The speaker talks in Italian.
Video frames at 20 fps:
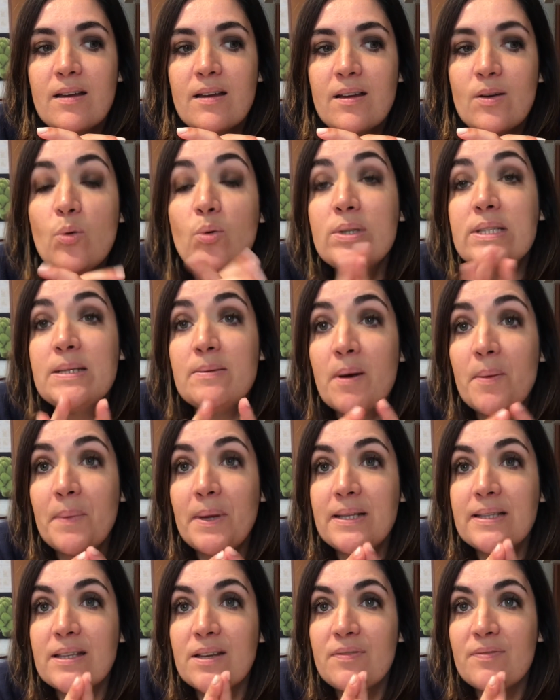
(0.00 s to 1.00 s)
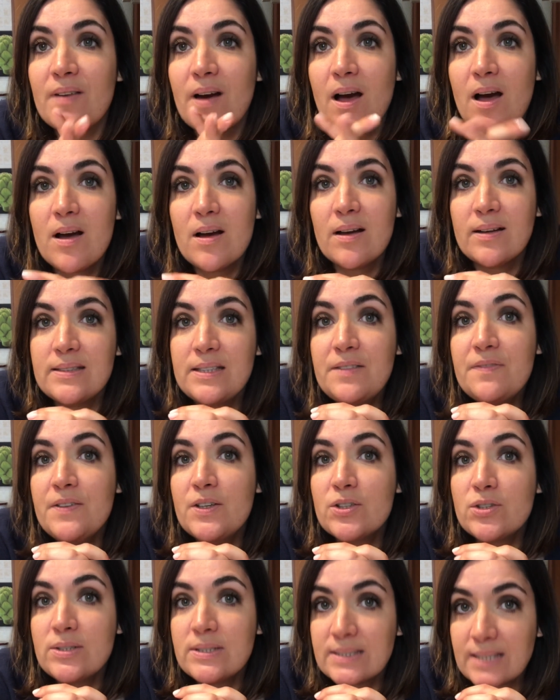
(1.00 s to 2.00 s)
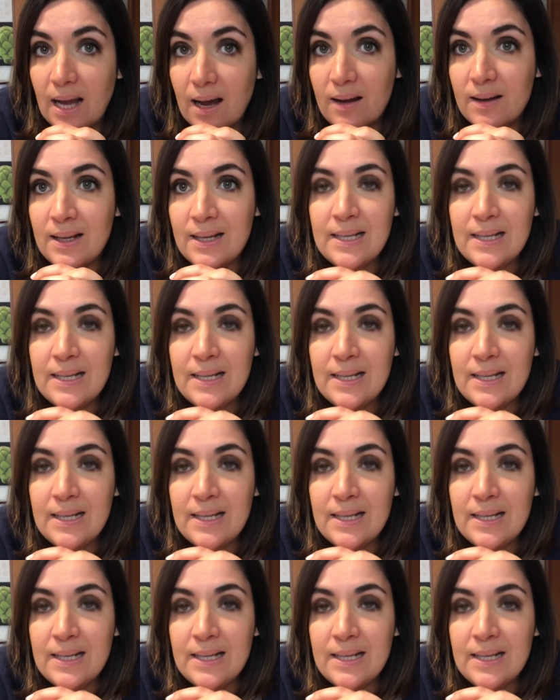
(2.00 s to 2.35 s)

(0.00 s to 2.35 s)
ultimamente fa difficoltà